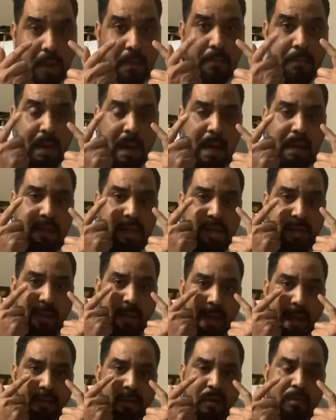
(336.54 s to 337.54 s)
ما ينجبر
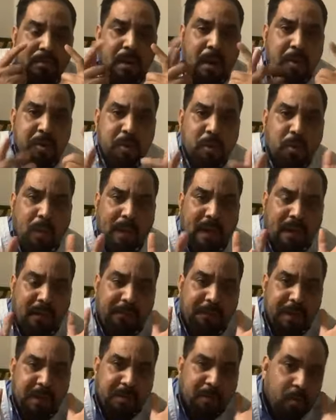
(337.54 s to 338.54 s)
عندكم ما صور على
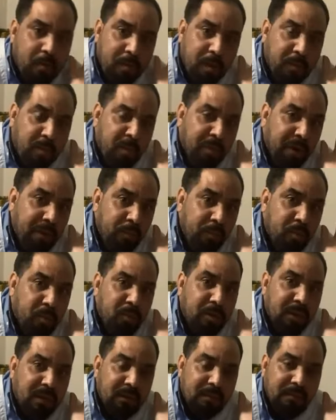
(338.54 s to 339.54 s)
فيسبوك مقبوضين من
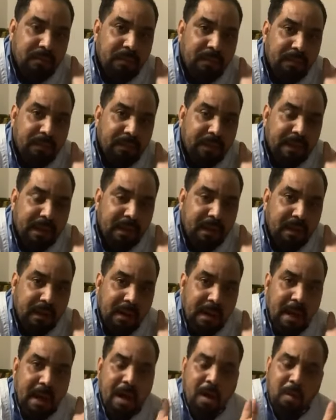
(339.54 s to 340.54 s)
جوجل
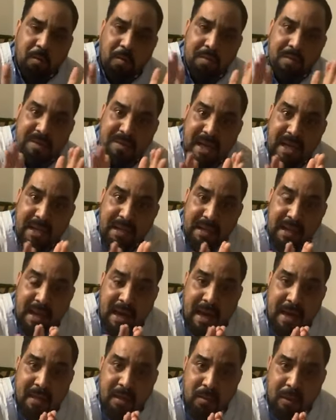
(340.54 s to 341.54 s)
وبالتالي
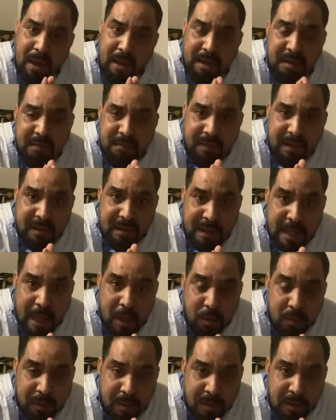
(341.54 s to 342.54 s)
هذا الواحد اللي فيه
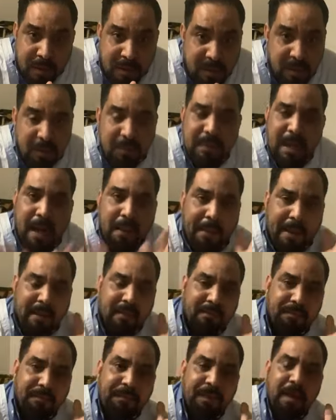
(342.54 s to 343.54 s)
قالوا الكذب الاحمر
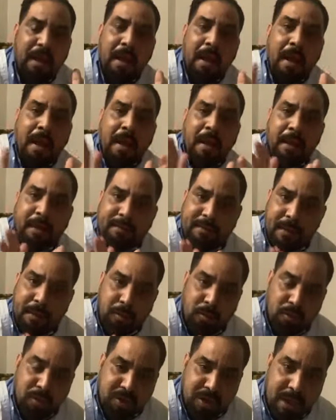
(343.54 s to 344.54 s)

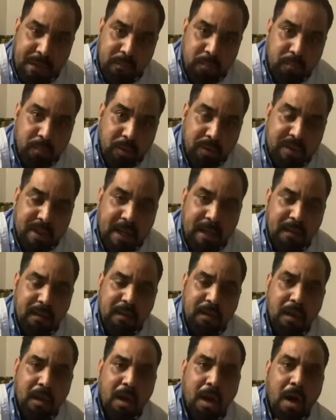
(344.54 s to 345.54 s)
اعتذروا للشعب الموريتاني
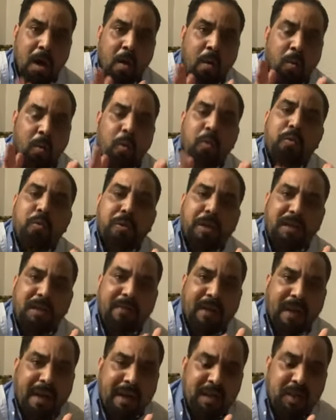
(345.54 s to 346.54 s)
وعودوا كيف
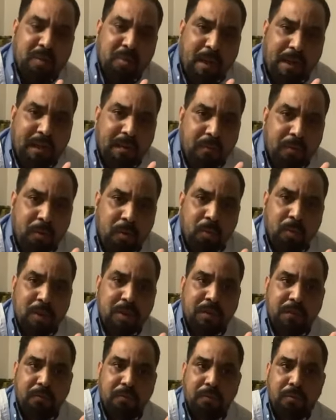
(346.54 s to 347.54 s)
رئيس واحده من الدول
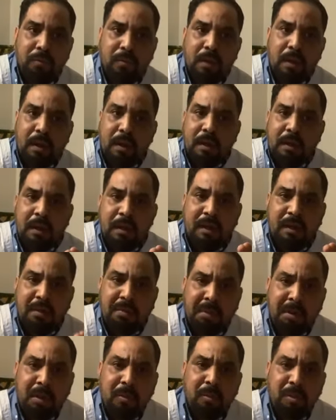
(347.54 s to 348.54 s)
شفتوا اللي نكذب
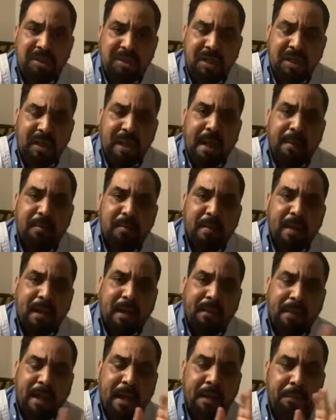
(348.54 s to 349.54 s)
عليه الوزير قام تبارك
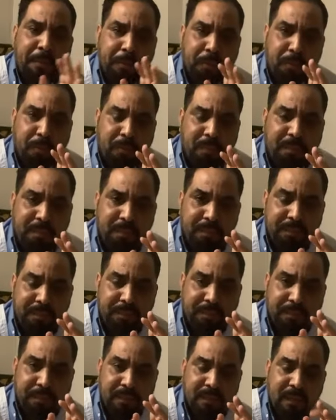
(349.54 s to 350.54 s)
معاه يبطل
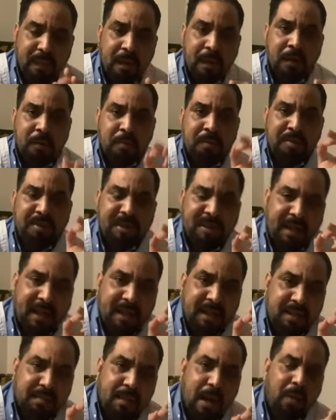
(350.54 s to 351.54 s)
سيدي
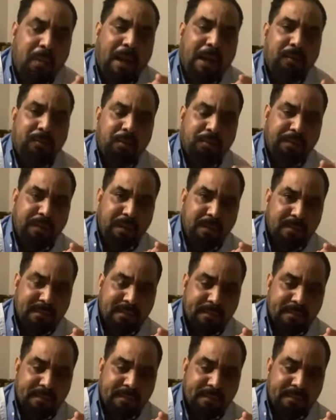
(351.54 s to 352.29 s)
الرئيس ما هو حالته فيه